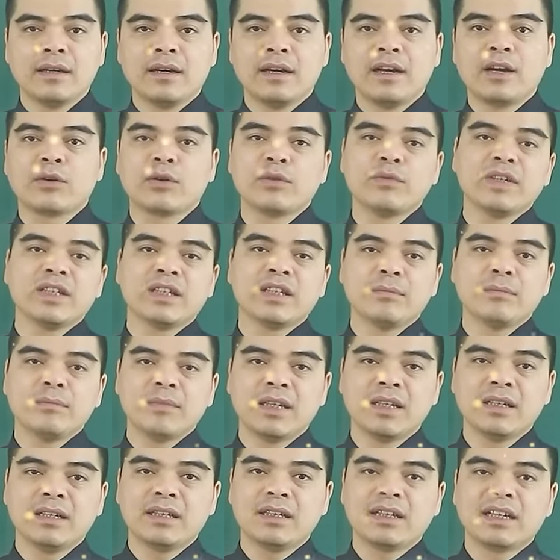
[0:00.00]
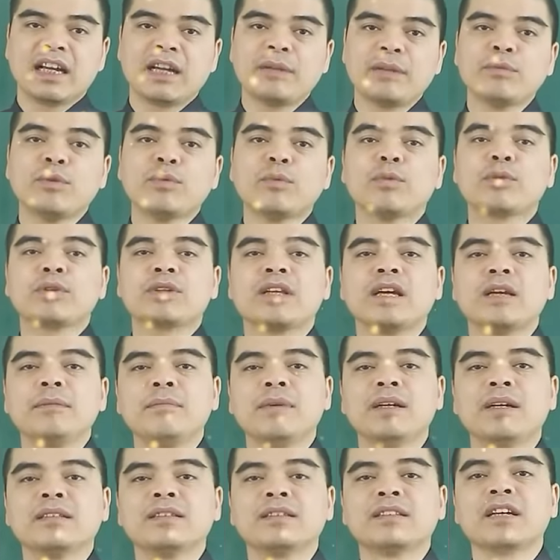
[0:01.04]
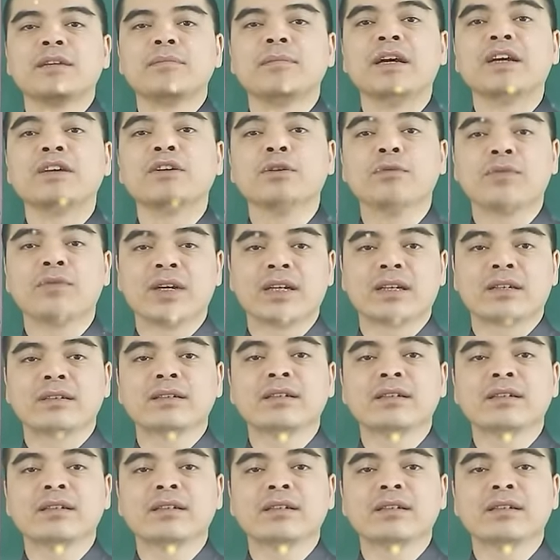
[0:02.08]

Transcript: À, quý vị thân mến, ngày mùng 1 Tết mà rơi bể đồ vật